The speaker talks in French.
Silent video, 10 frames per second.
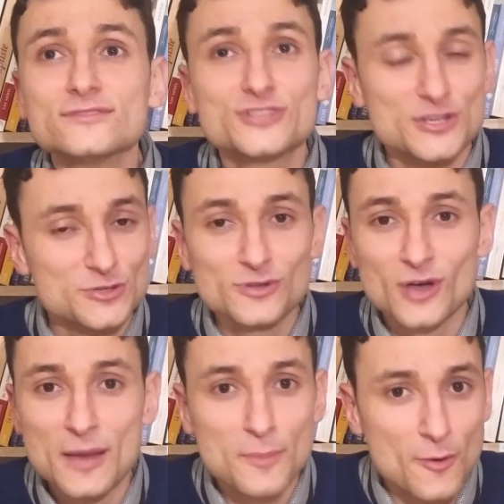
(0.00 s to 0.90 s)
Jésus ne
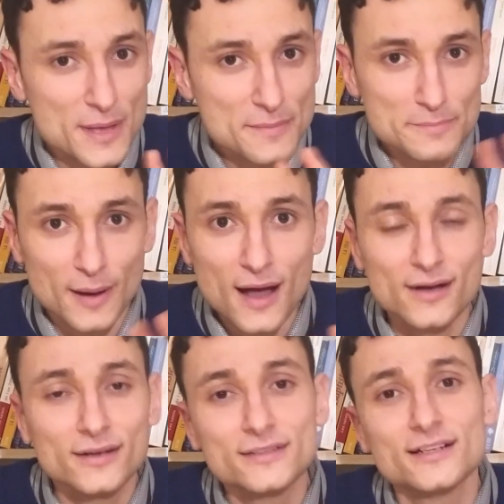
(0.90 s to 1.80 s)
répond même
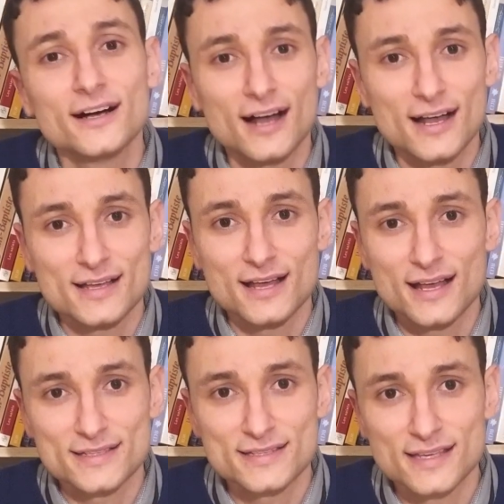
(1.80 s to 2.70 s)
pas hein,
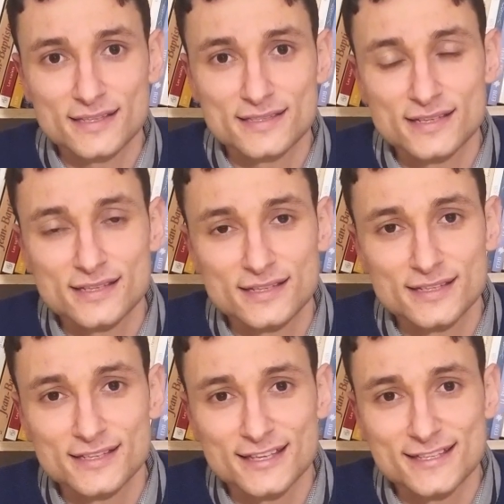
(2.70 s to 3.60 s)
à,
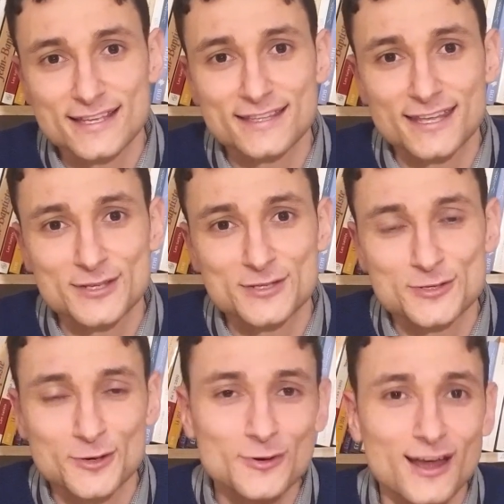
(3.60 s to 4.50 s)
cette,
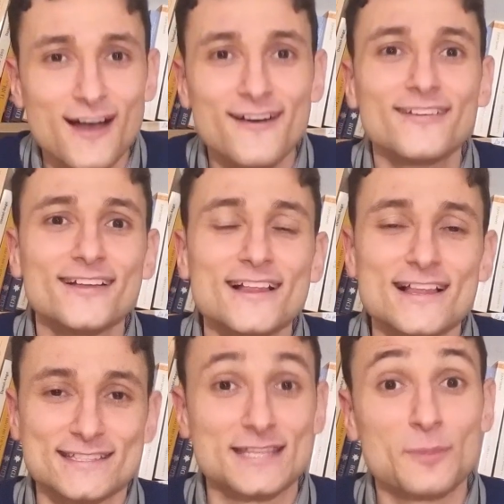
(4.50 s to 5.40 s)
question-là, hein,
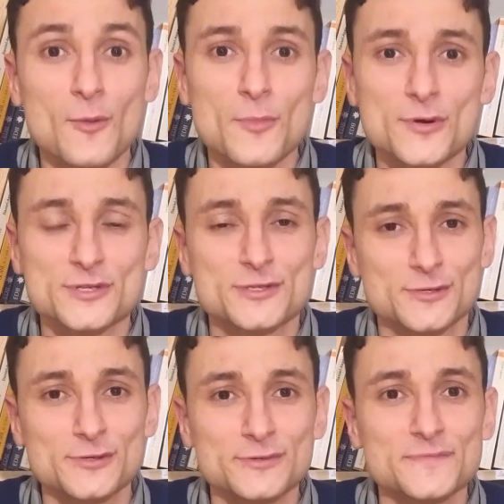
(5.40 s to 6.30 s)
cette
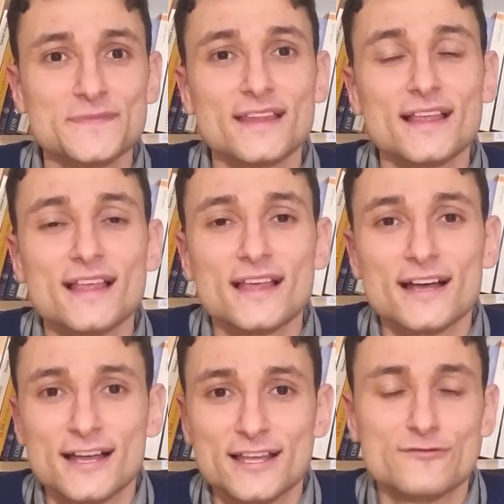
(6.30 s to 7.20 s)
proposition.
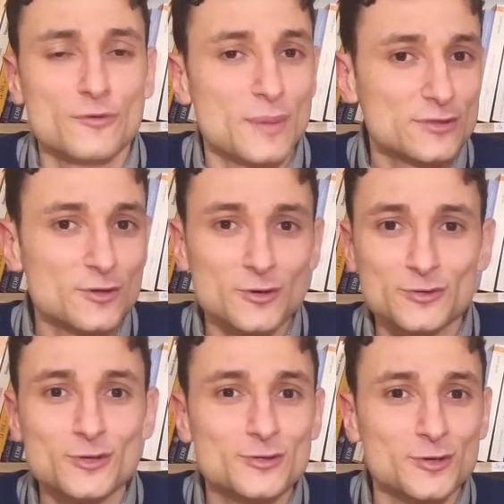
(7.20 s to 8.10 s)
il ne veut pas de,
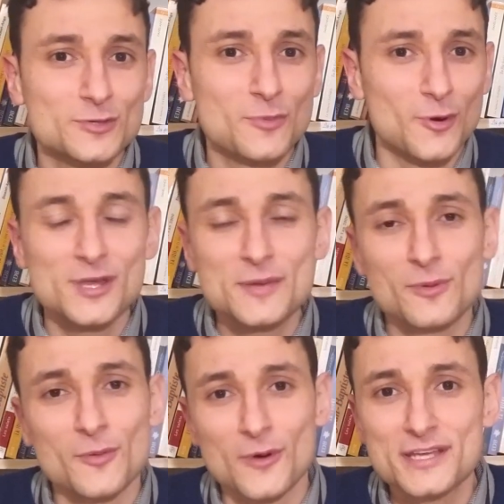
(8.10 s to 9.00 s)
de tente pour lui,
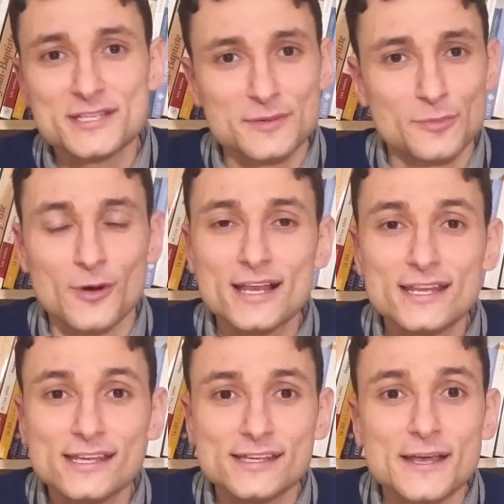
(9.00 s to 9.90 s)
pour Moïse et pour
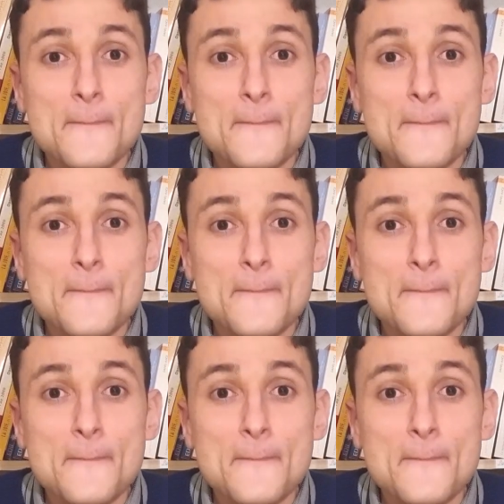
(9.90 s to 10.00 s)
Élie.